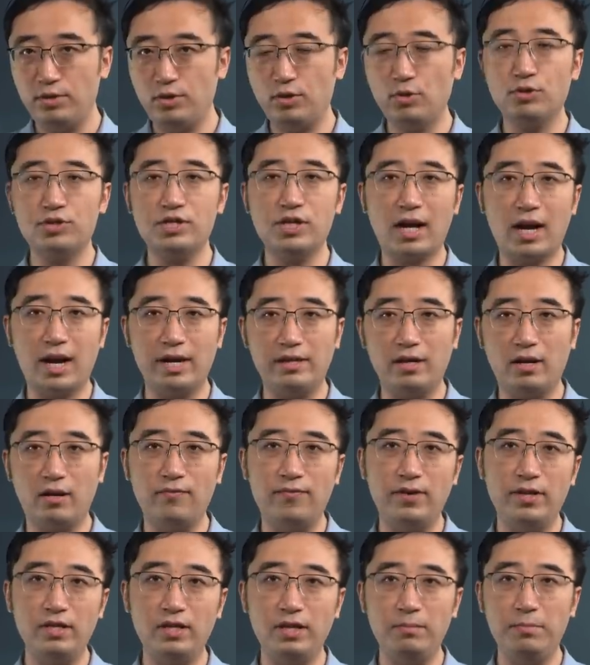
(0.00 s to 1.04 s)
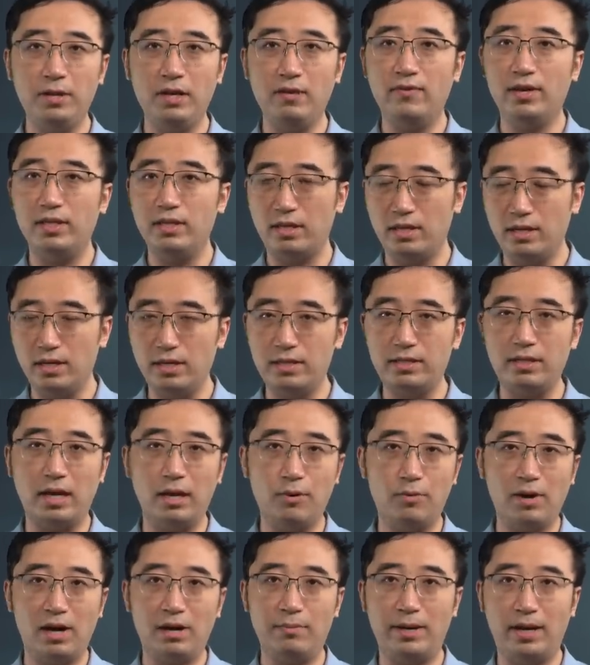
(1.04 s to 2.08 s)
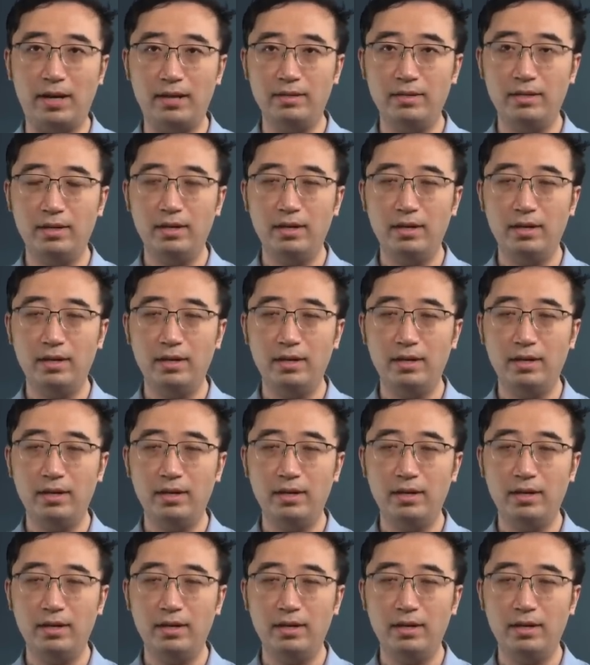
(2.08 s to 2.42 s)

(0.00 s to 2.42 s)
就是海盗分金币问题的简化版。